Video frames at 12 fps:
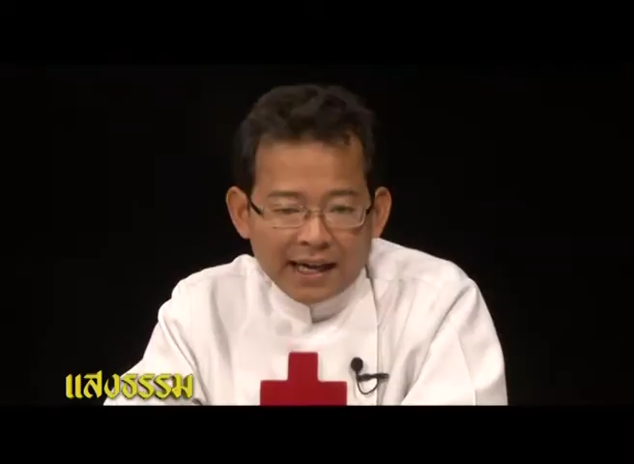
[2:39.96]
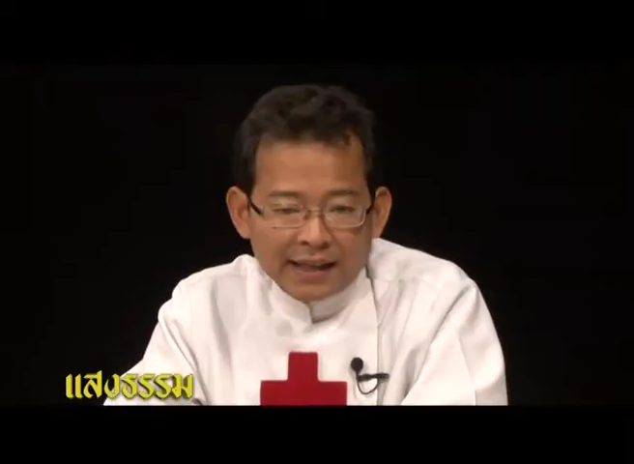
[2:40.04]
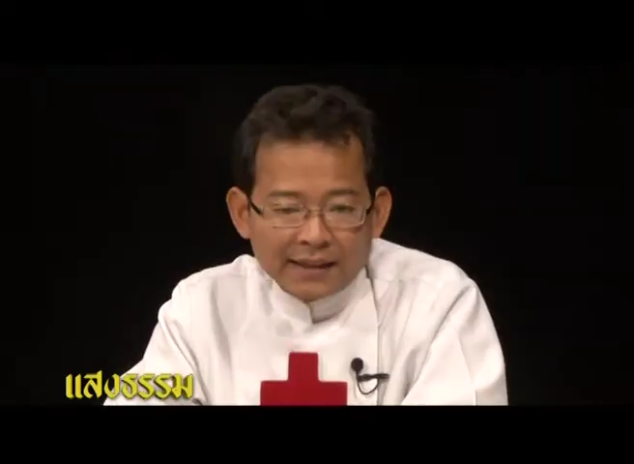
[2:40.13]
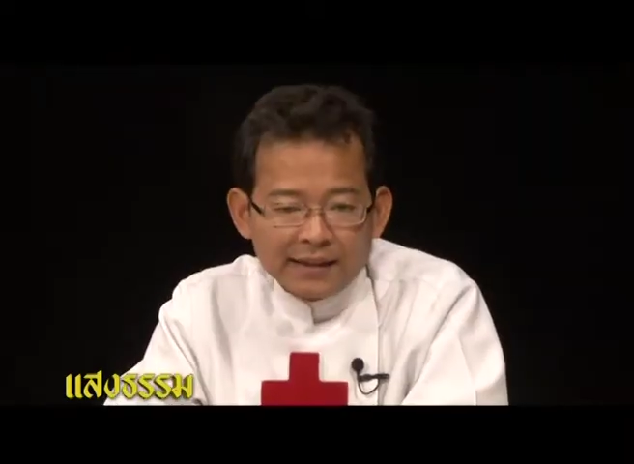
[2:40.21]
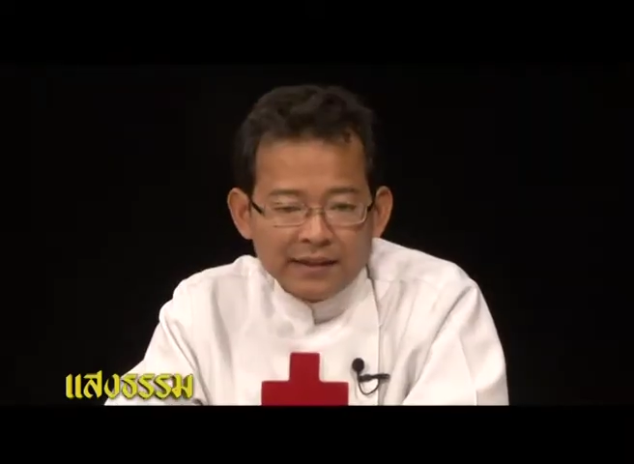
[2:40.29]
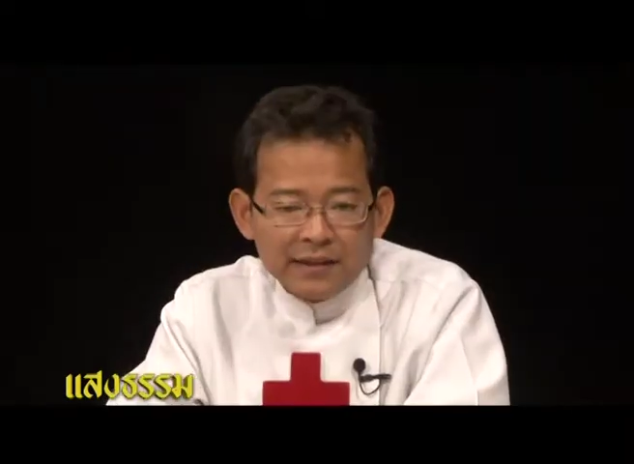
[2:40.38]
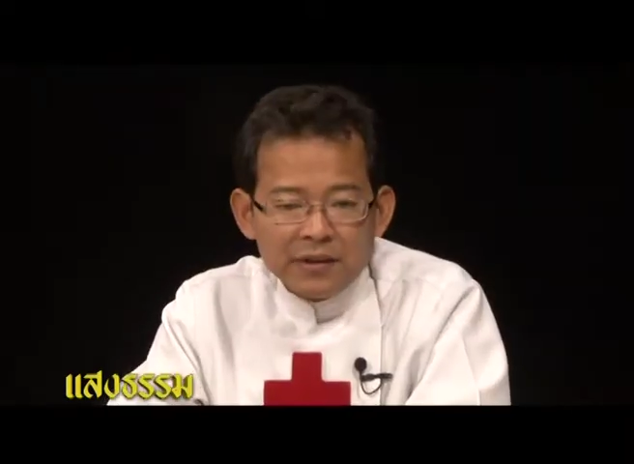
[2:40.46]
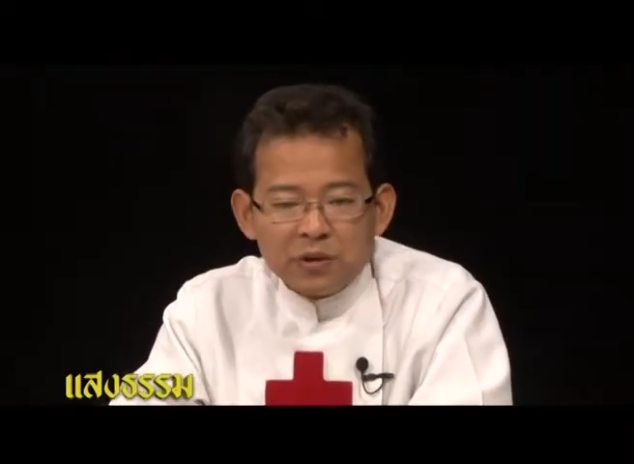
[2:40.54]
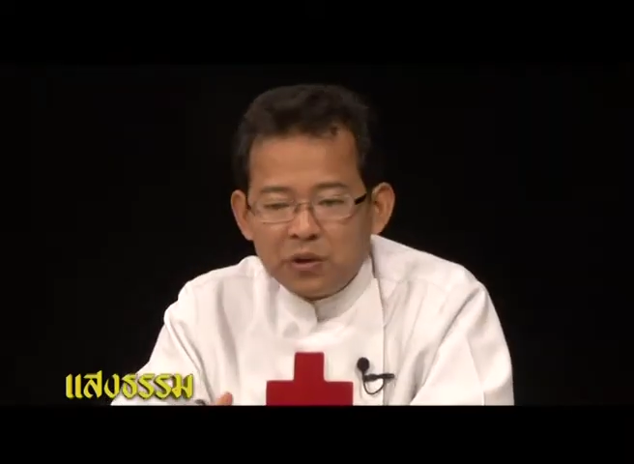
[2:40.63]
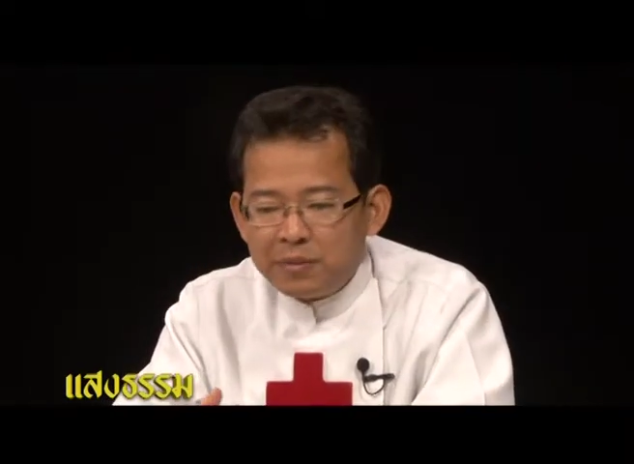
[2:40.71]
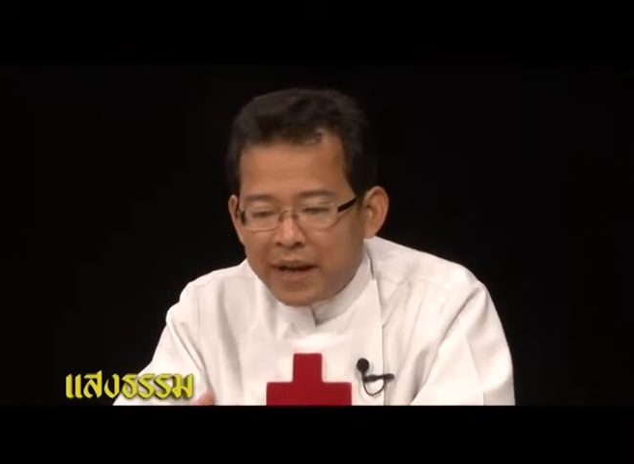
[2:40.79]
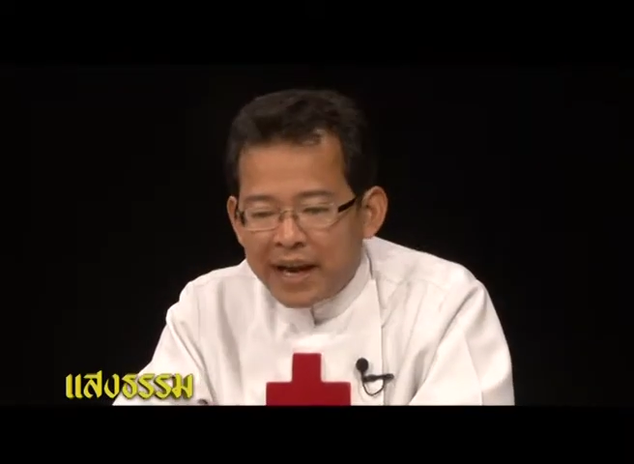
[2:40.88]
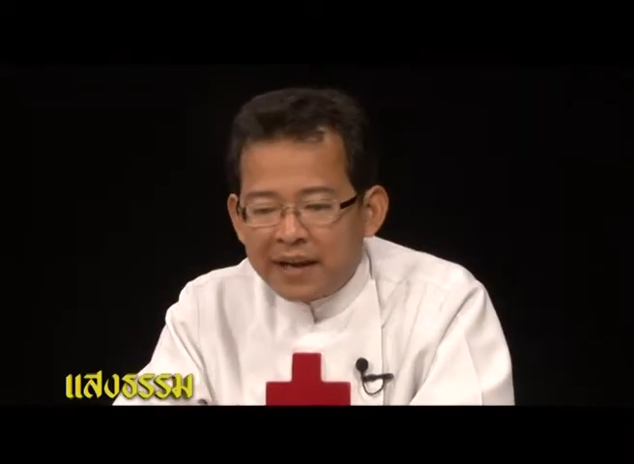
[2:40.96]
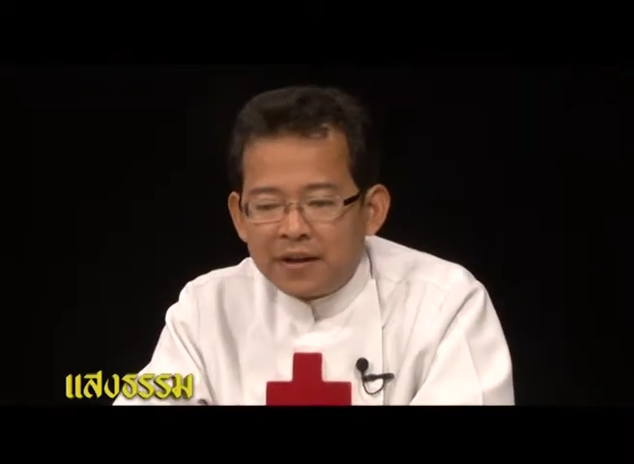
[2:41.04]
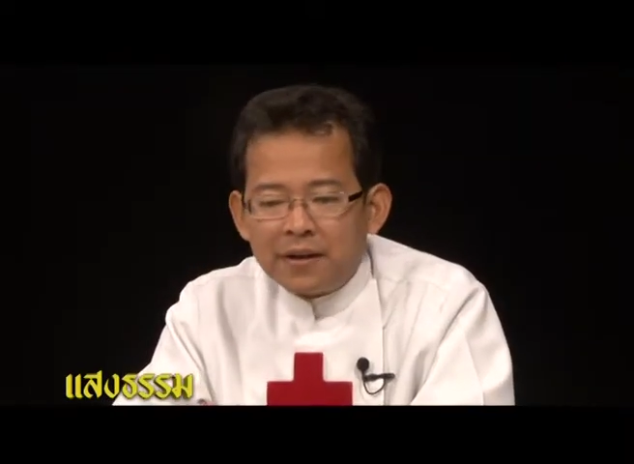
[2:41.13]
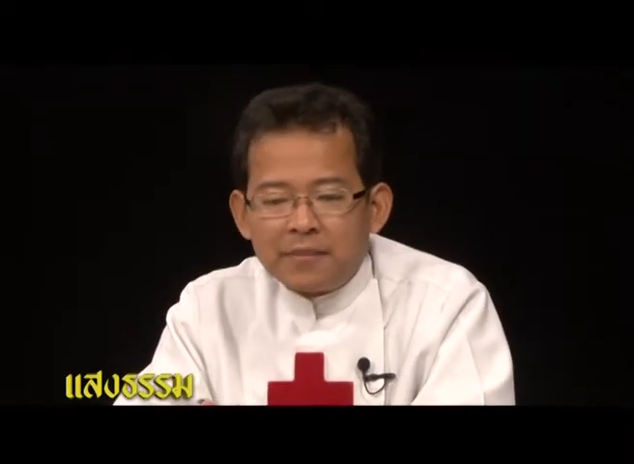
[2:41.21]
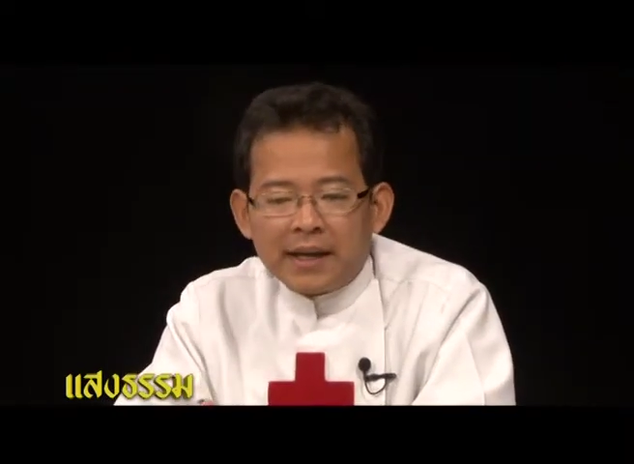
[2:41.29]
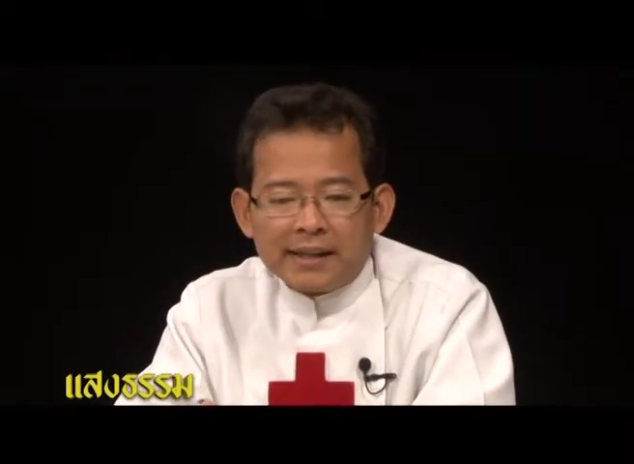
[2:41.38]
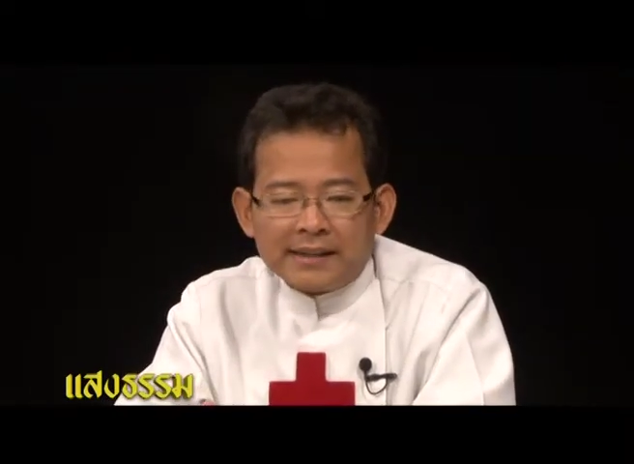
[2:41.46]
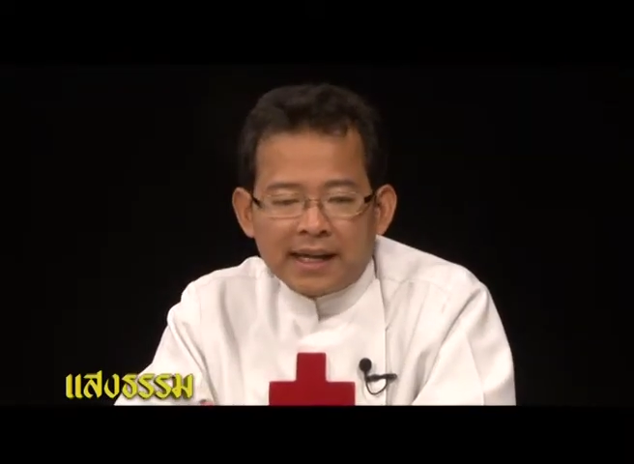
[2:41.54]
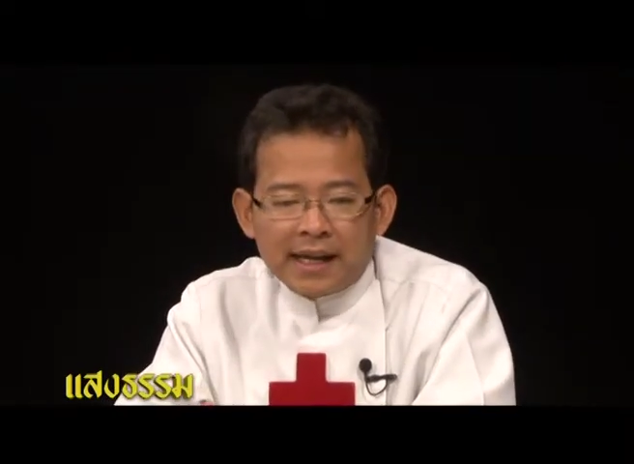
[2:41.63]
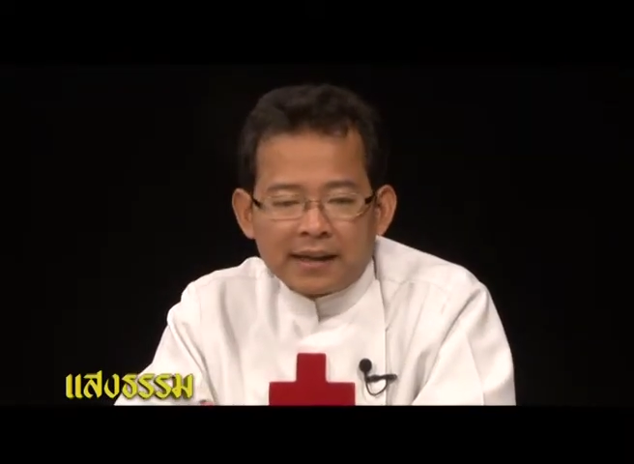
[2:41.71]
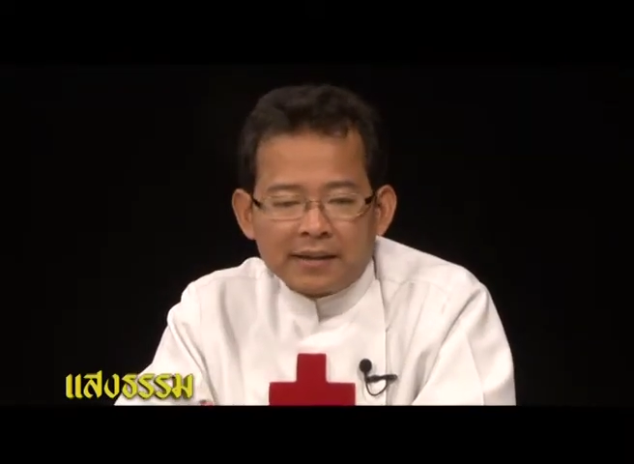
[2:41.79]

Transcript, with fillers: ร คุณแม่ก็มาจาก